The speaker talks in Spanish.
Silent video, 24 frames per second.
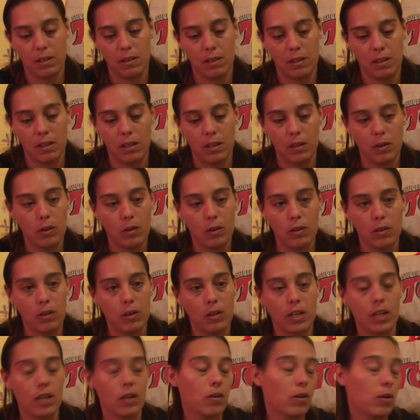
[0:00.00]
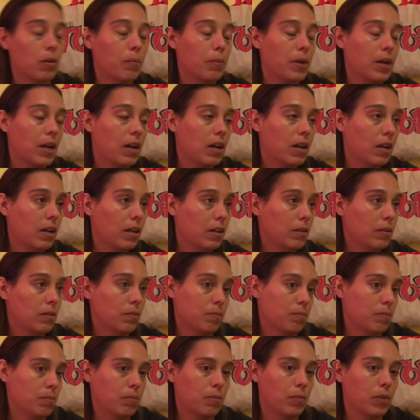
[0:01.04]
eh, no, no quiero nombrarla,
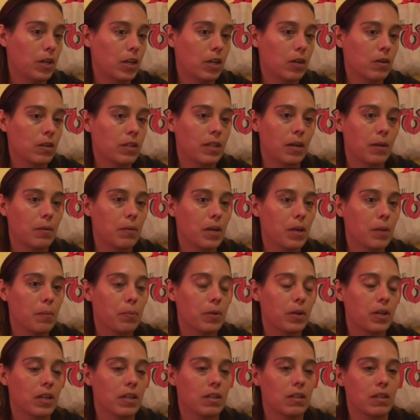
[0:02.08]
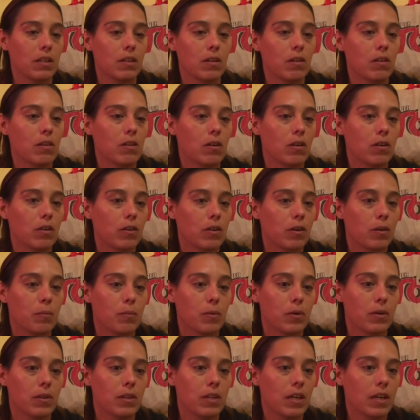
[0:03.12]
porque no está bien, porque entiendo el dolor
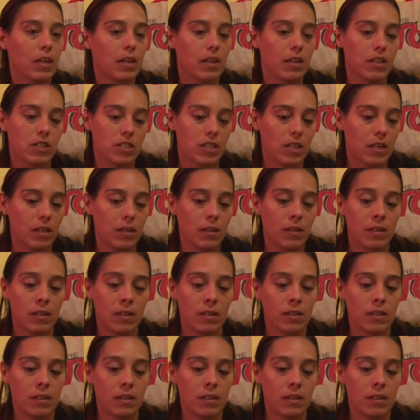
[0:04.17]
como de ella,